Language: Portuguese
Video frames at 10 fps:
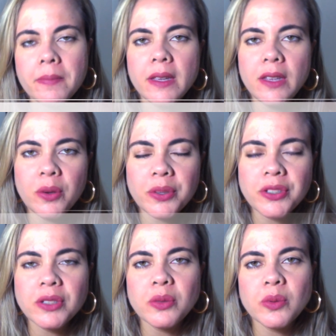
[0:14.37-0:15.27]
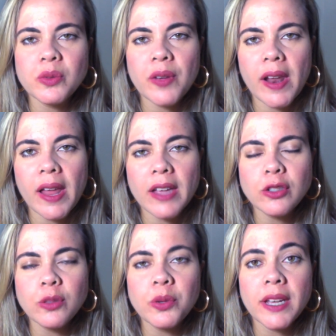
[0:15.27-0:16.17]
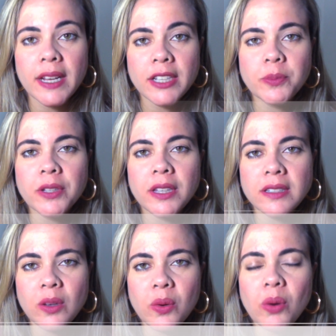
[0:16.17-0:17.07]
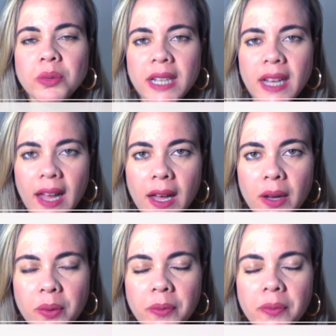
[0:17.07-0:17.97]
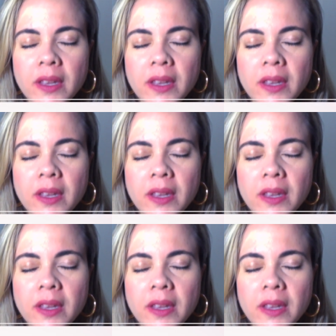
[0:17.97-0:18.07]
E hoje nós vamos falar sobre o relé de proteção contra arco.